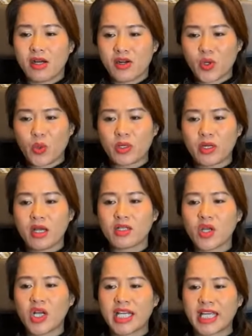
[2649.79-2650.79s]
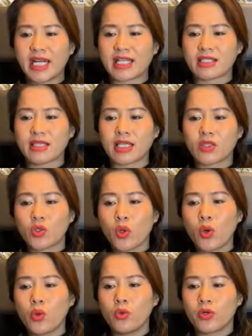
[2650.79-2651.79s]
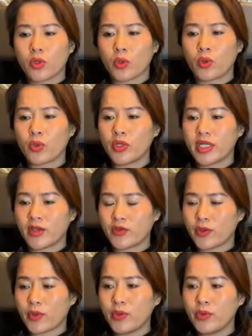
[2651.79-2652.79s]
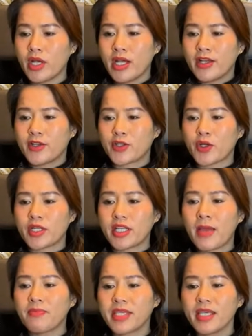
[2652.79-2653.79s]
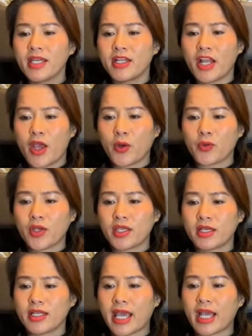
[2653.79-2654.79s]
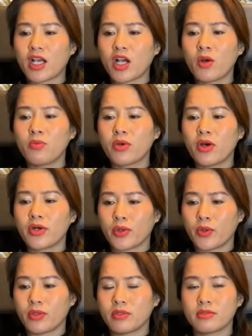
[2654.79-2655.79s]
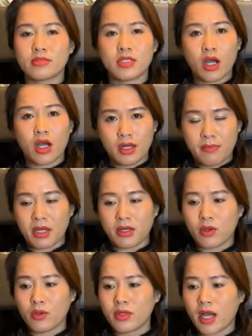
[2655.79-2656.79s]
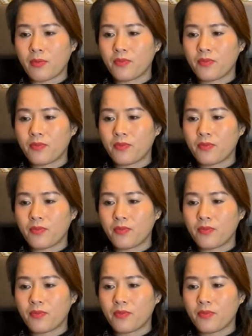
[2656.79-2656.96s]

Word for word: ruộng đất có nghĩa là tịch thu ruộng của địa chủ rồi đem chia đều cho những kẻ không có ruộng gọi là bần cố nông